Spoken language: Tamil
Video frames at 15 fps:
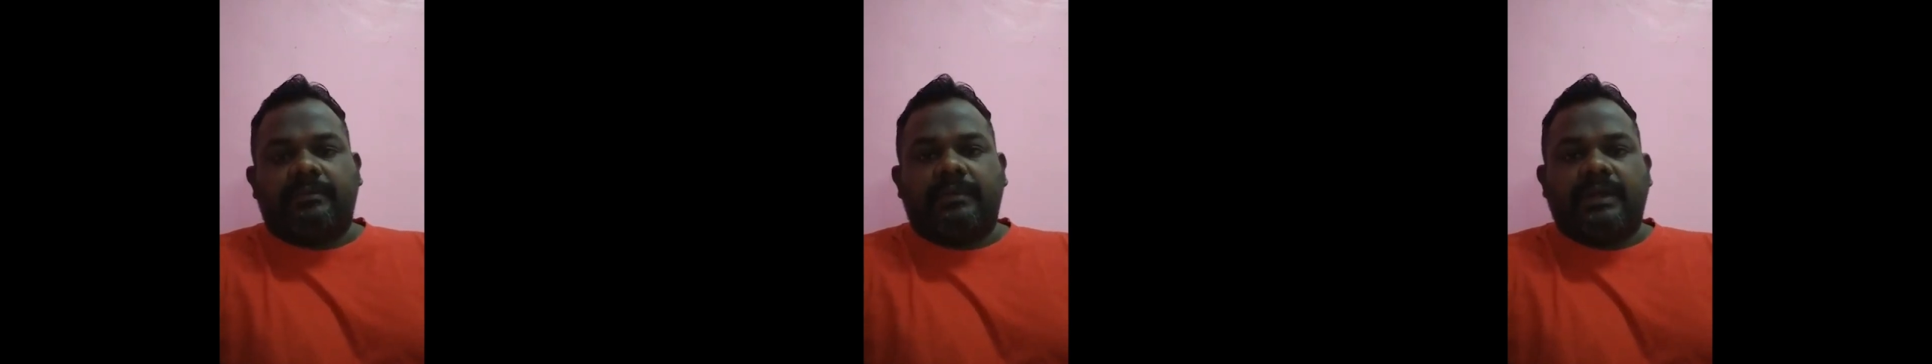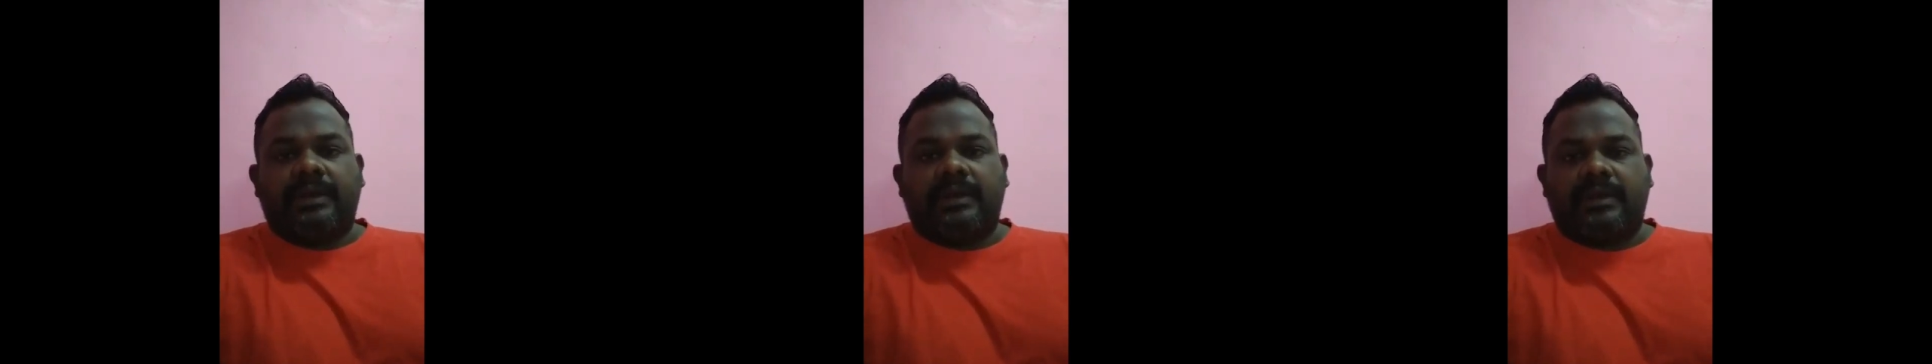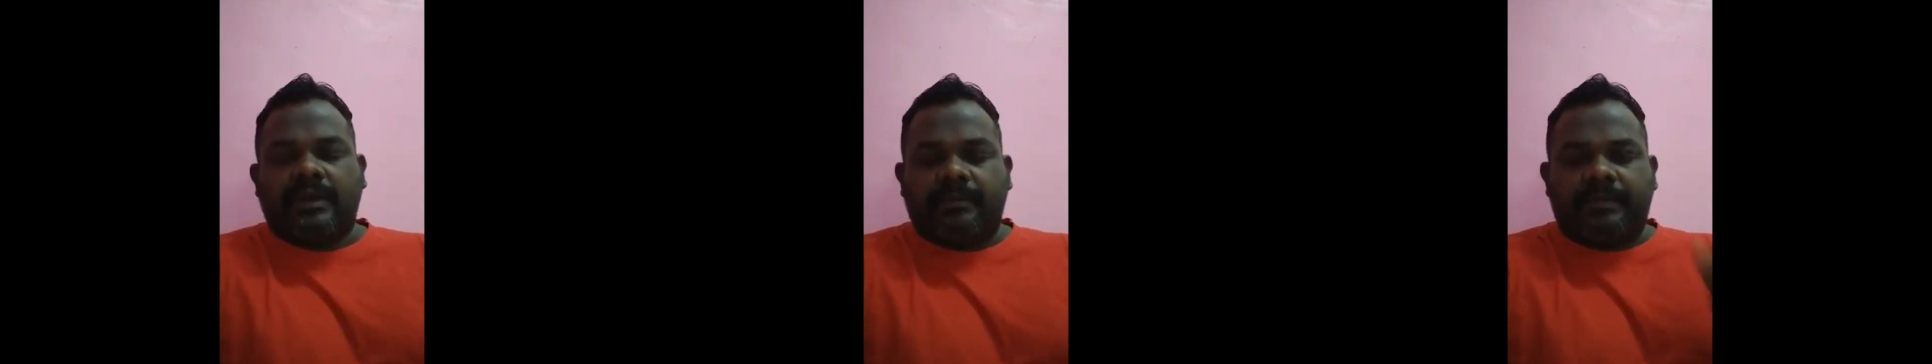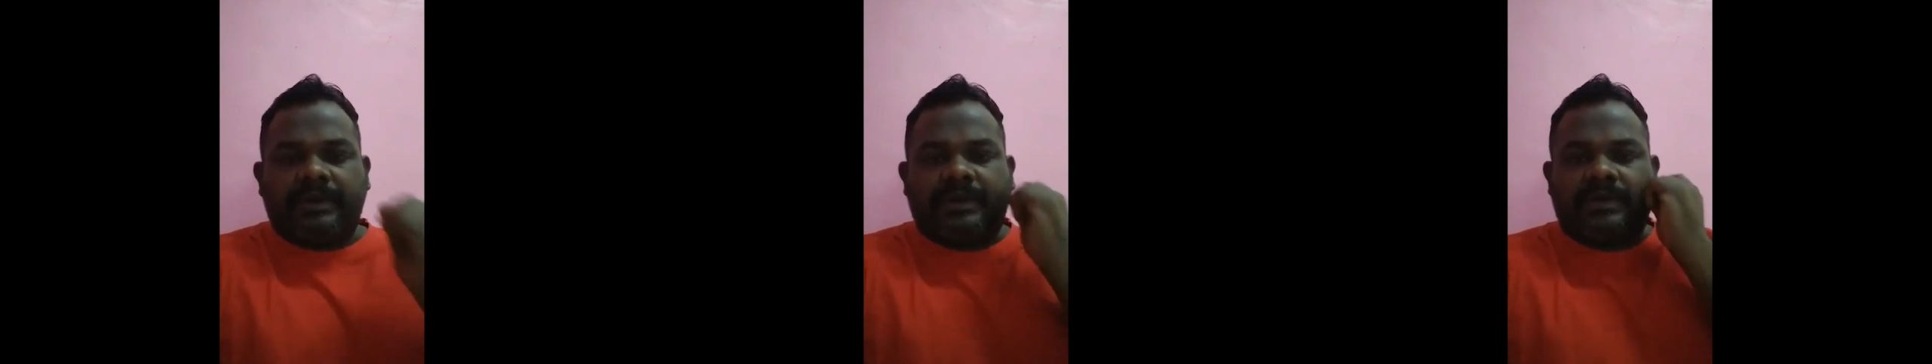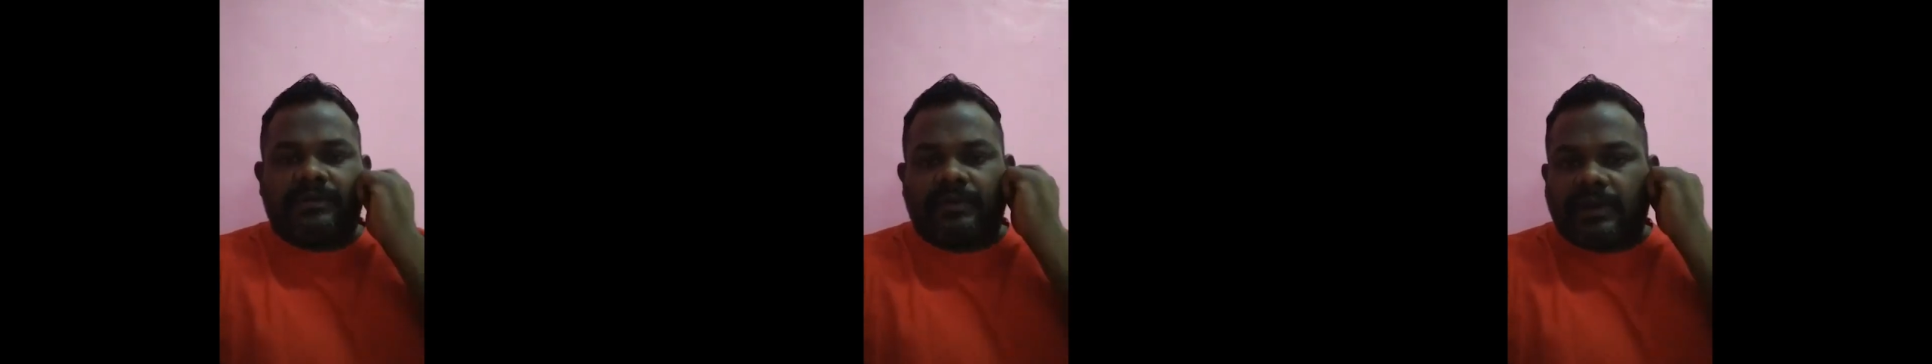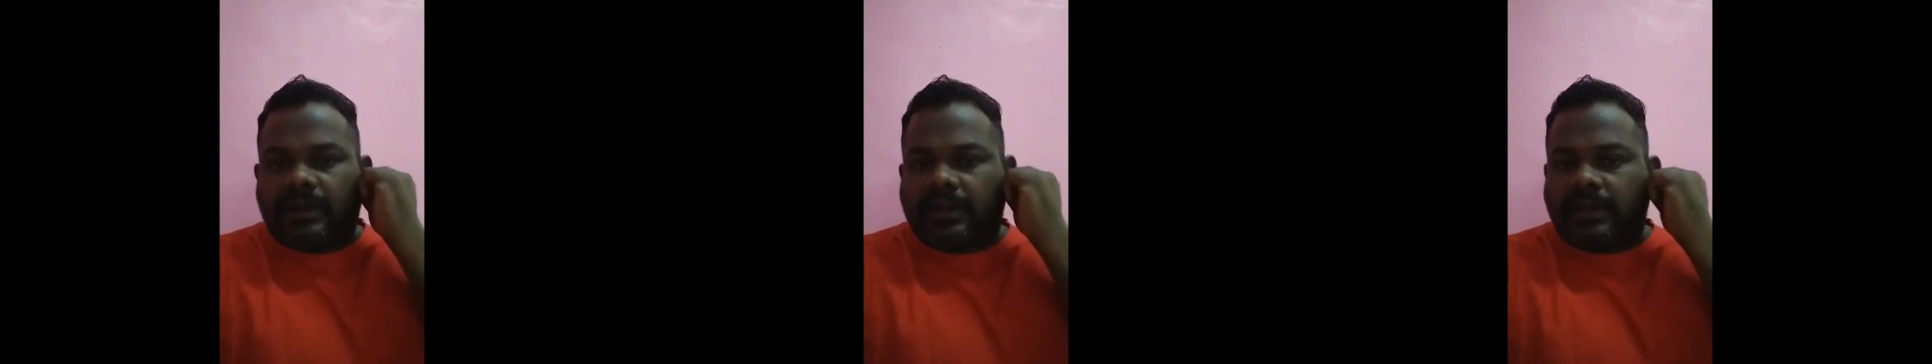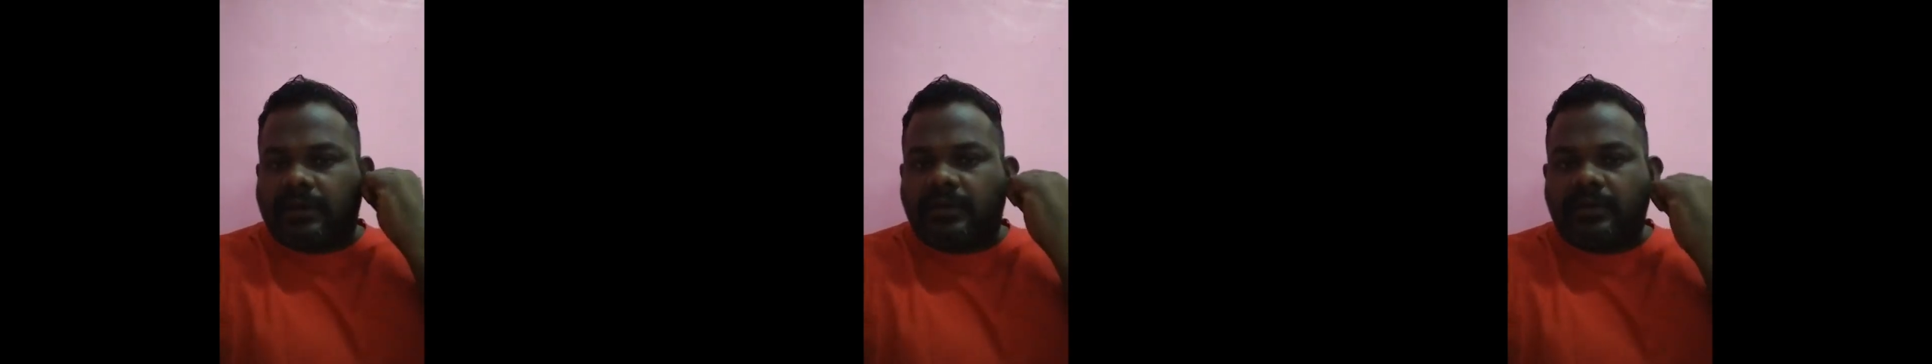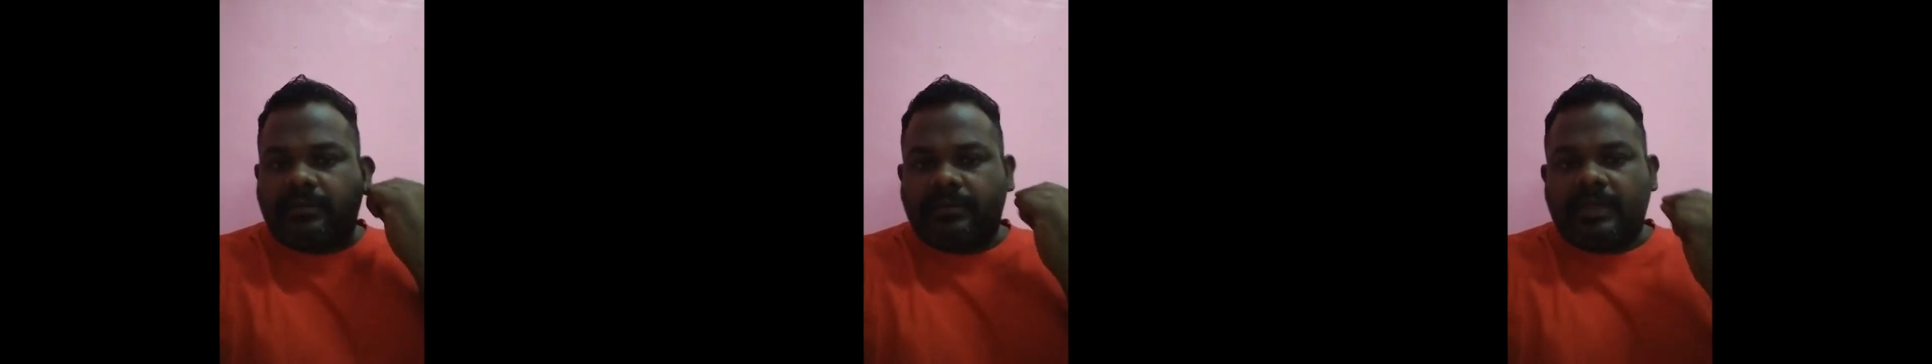மறுக்கப்பட்ட
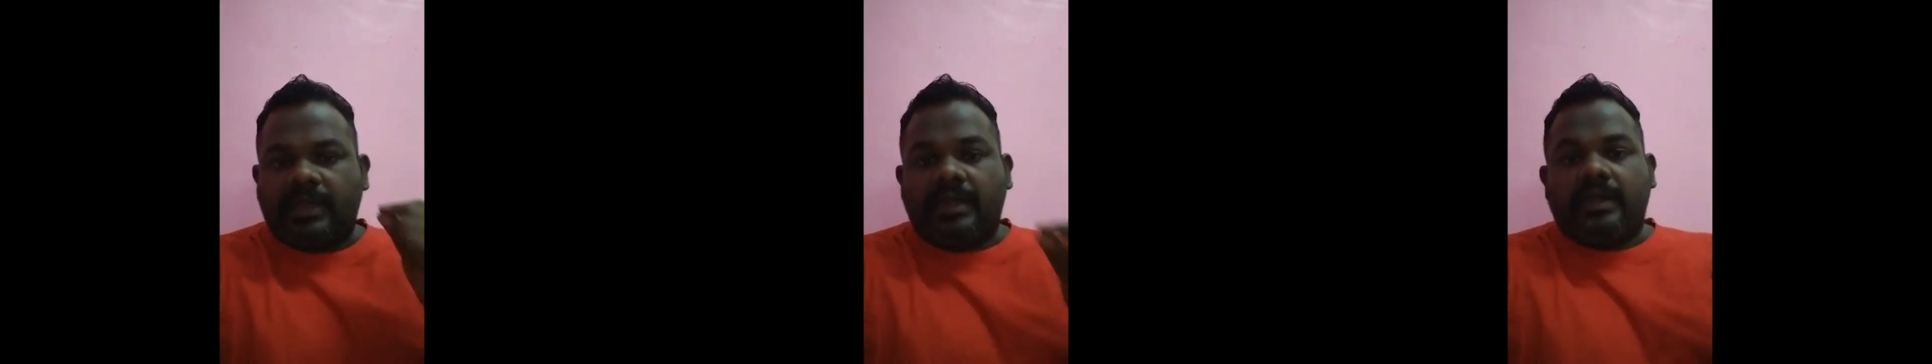வரலாறுகளையும்